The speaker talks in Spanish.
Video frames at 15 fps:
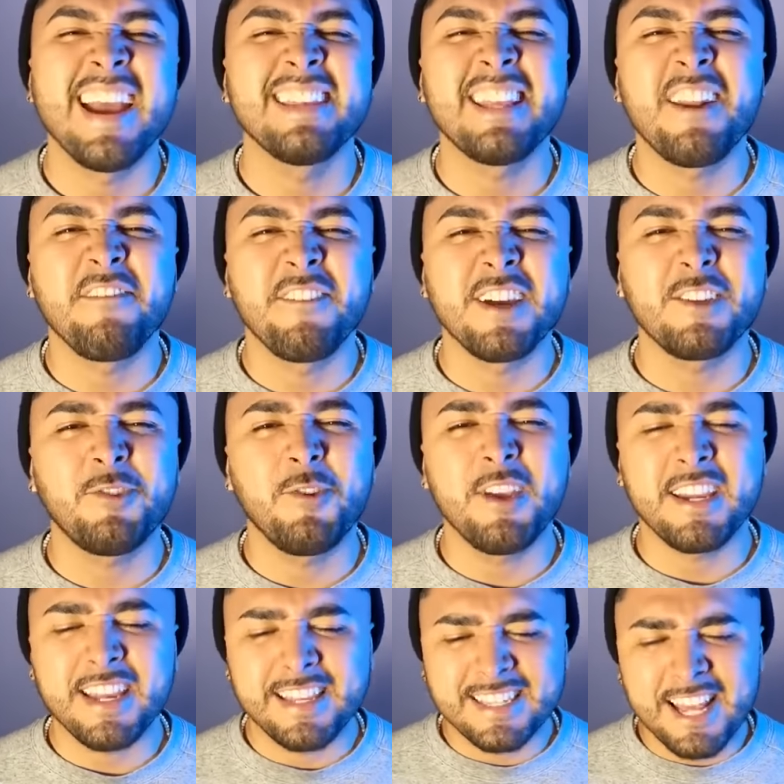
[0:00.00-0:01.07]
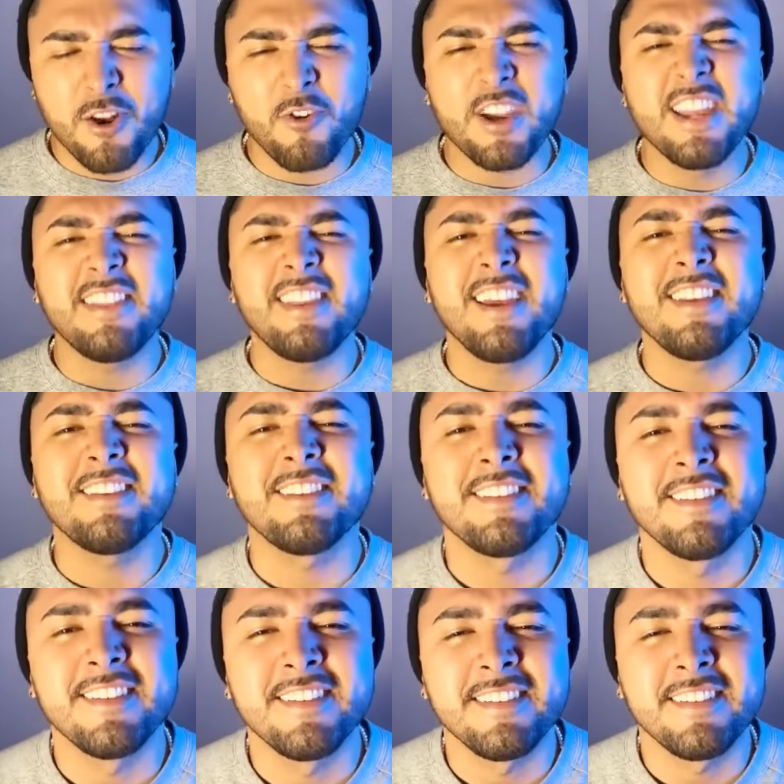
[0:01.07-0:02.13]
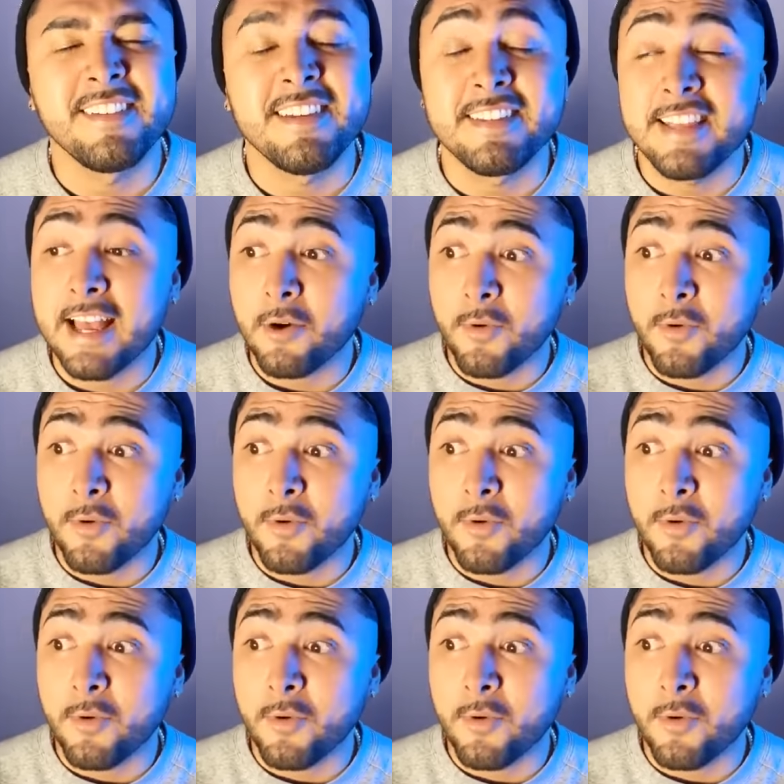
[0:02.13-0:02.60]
Es el efecto de que se lo quitas y se